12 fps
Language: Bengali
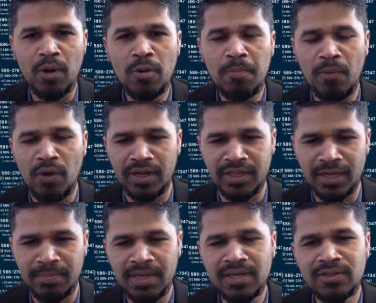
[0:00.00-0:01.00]
এবং পরে
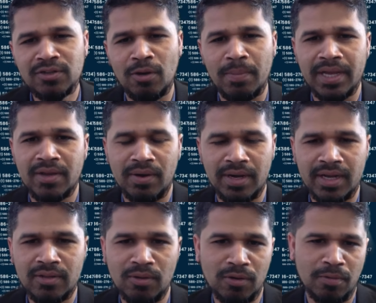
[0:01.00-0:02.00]
দেখবেন সবাইকে
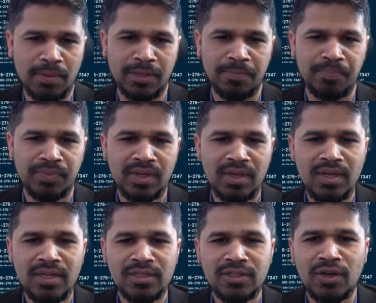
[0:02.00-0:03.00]
অনেক ধন্যবাদ
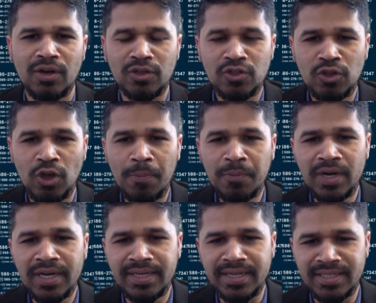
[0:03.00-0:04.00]
তো
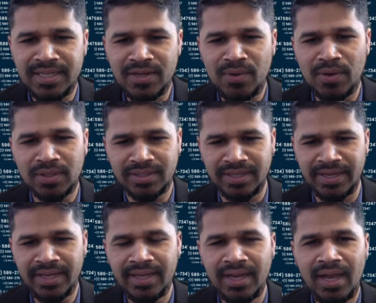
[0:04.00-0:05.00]
সফটওয়্যার টেস্টিং হচ্ছে
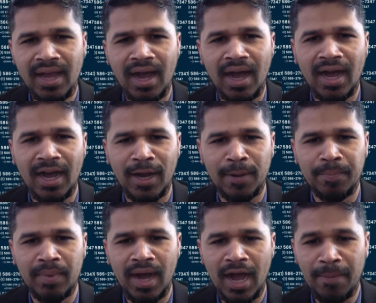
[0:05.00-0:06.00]

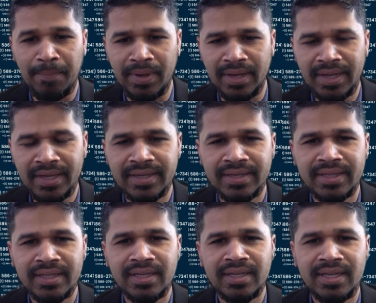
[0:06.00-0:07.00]
আপনি
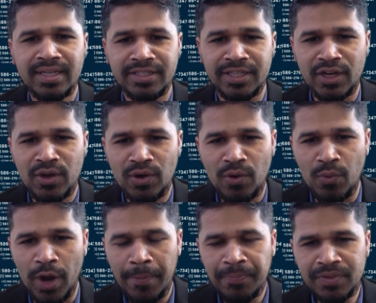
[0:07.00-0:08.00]
যে কোনো
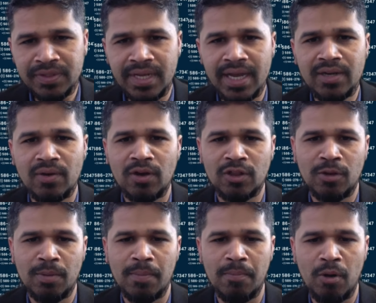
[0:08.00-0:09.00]
ওয়েবসাইট
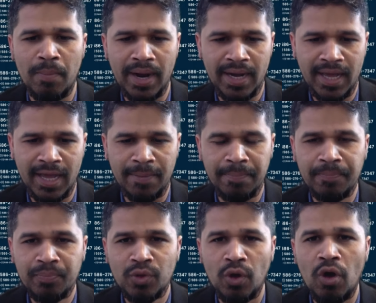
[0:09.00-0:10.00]
অথবা মোবাইল অ্যাপ
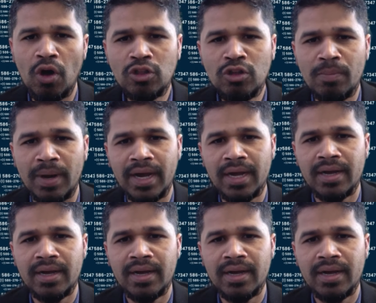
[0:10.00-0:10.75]
অথবা